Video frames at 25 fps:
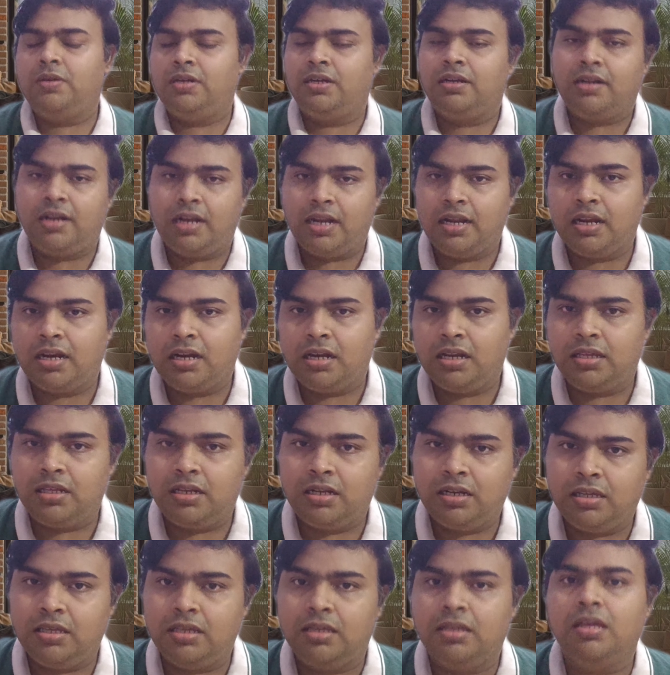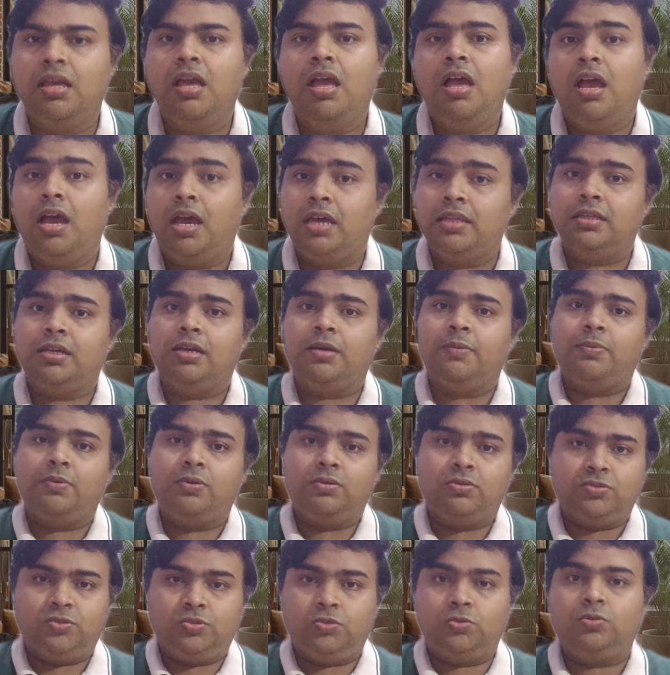ஒன் ரேங்க்கில் இருக்குது
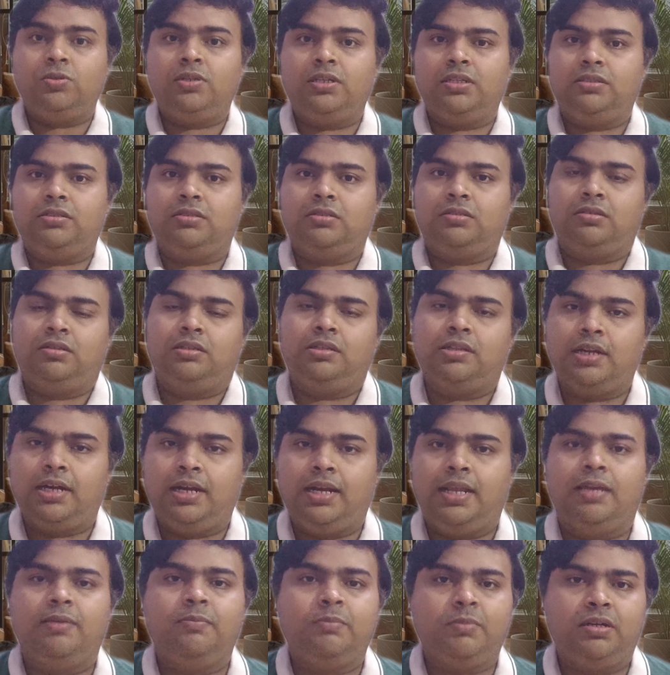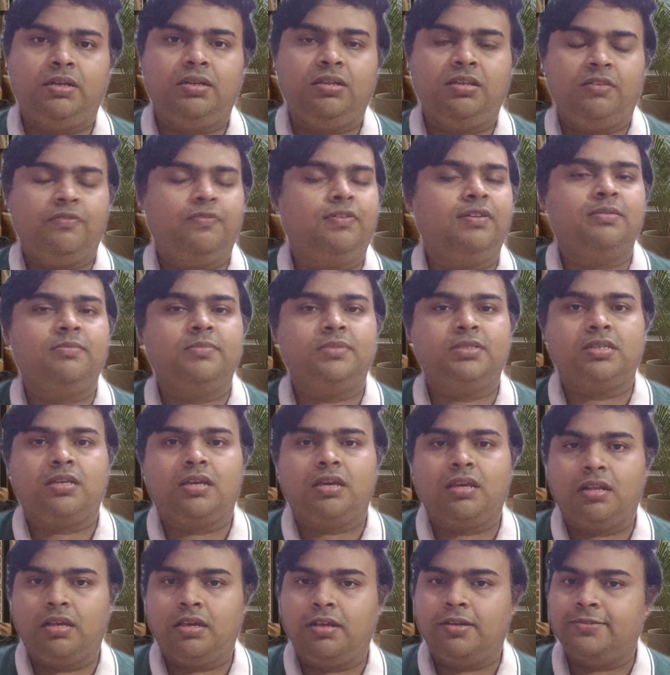அதுக்கப்புறம் சூரத் அந்த டைமண்டுக்கு
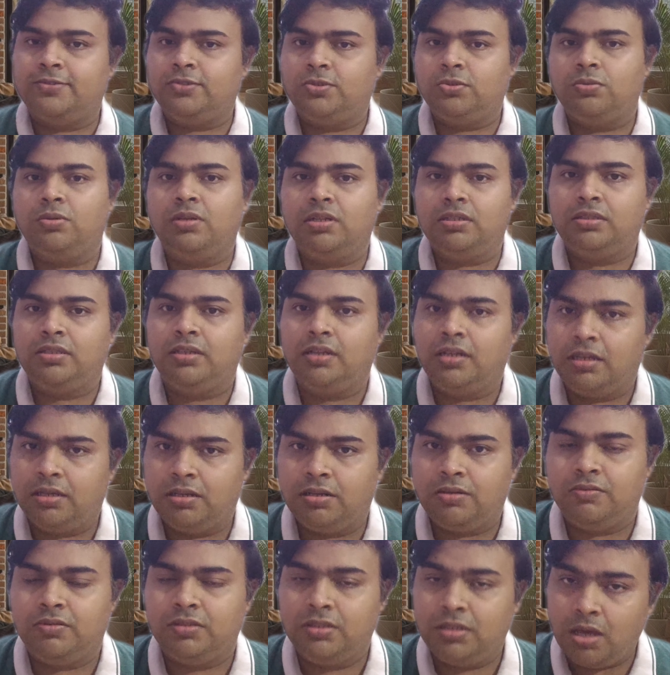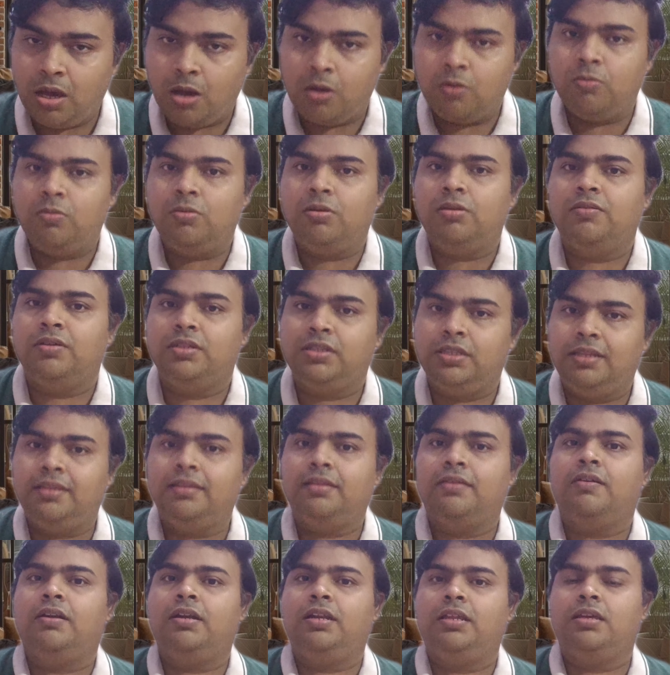ஃபேமஸாக இருக்கிற சூரத் நகரம் வந்து அவங்களும் வந்து
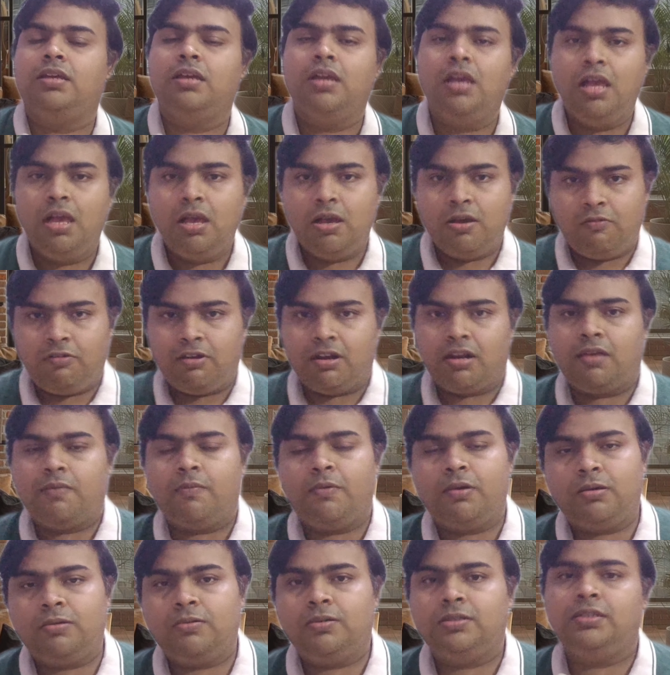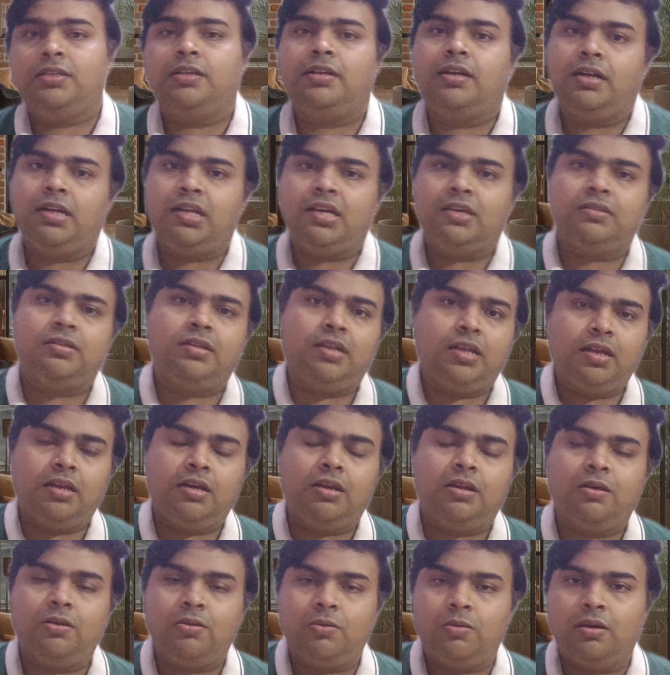இந்த வாட்டி வழக்கமாக அவங்க வந்து ரெண்டாவது
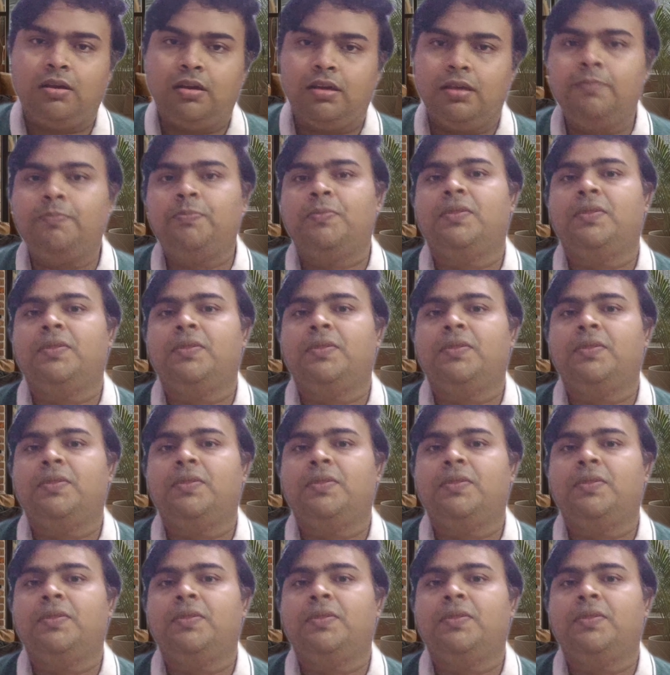ரேங்க்கில் வருவாங்க